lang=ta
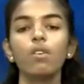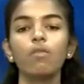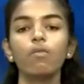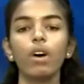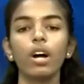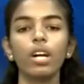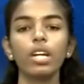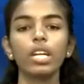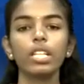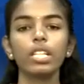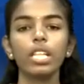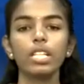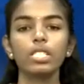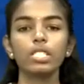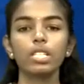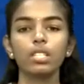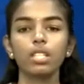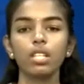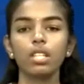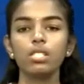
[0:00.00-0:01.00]

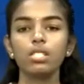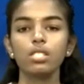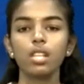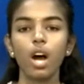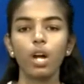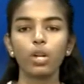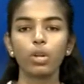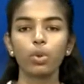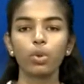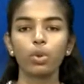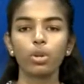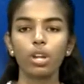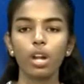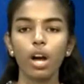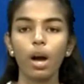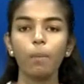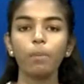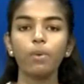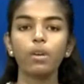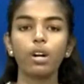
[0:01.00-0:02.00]
வங்கதேசத்தில் சாட்டோ
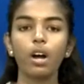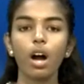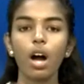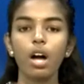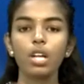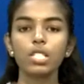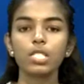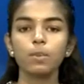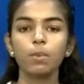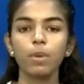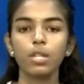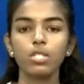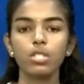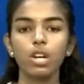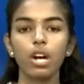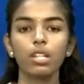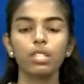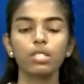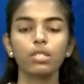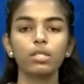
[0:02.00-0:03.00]
கிராம் காக்ஸ்
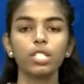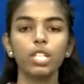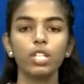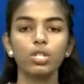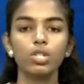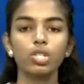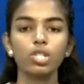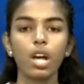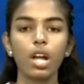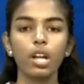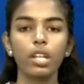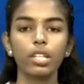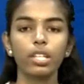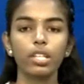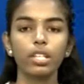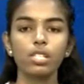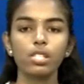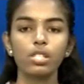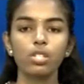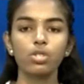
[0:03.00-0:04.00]
பஜார்
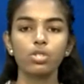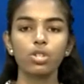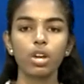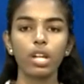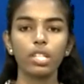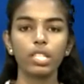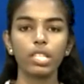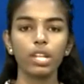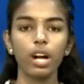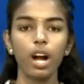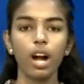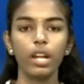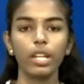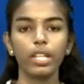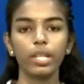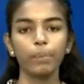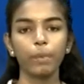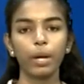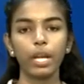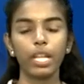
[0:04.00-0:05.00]
நெடுஞ்சாலையில் இன்று
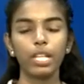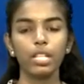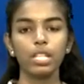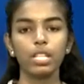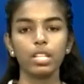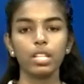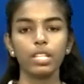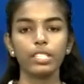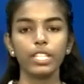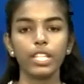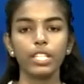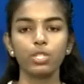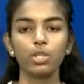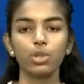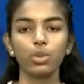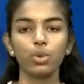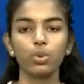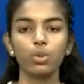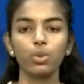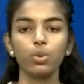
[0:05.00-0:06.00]
அதிகாலை பயணிகளை
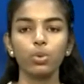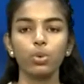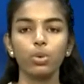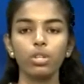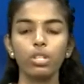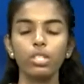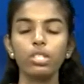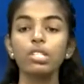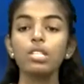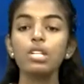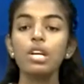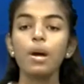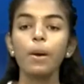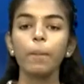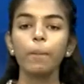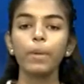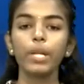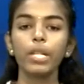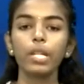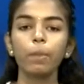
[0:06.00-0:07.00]
ஏற்றிக்கொண்டு ஒரு
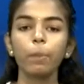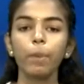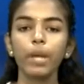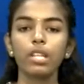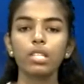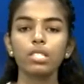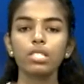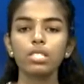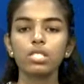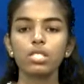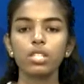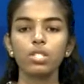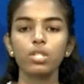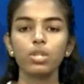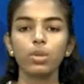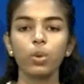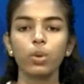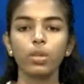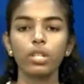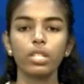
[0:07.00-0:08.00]
மினி பேருந்து
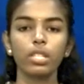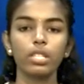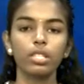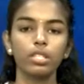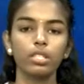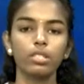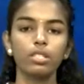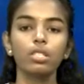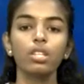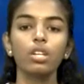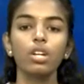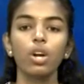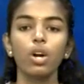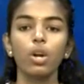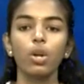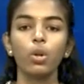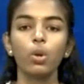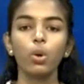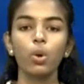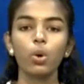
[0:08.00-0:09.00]
சென்று கொண்டிருந்தது
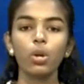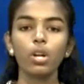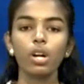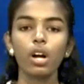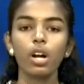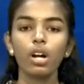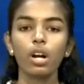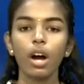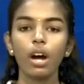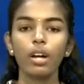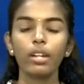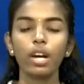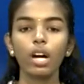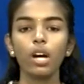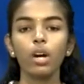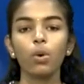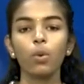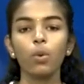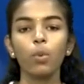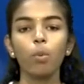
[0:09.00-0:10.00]
லோகா காரா
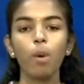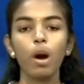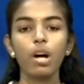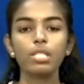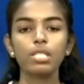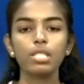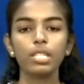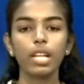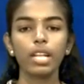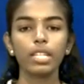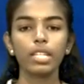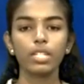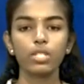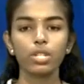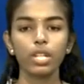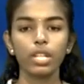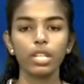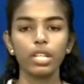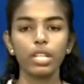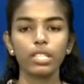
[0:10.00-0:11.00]
உபாசிலா
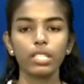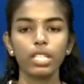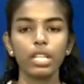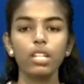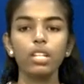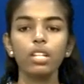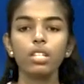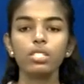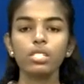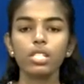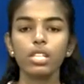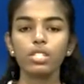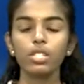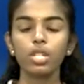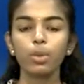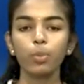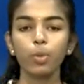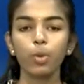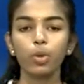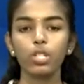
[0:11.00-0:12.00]
என்ற இடத்தில்
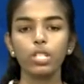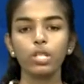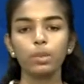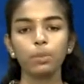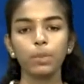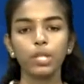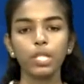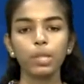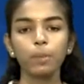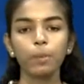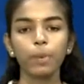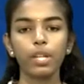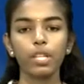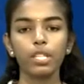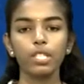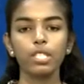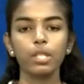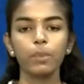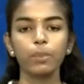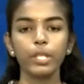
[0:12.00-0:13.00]
சென்றபோது மினி
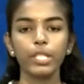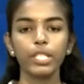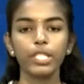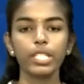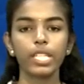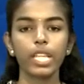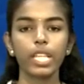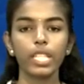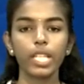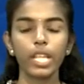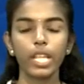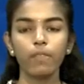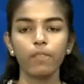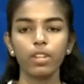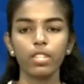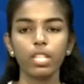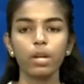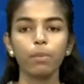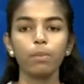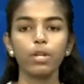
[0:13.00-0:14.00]
பேருந்து மீது எதிரே
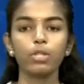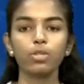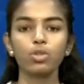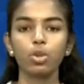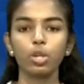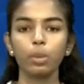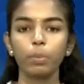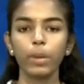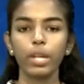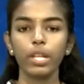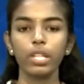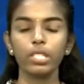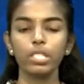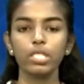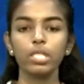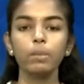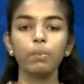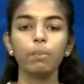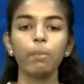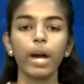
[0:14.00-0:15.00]
வந்த மற்றொரு பேருந்து
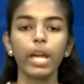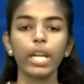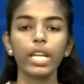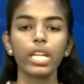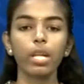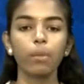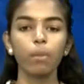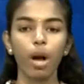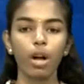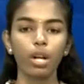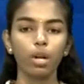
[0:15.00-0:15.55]
பயங்கரமாக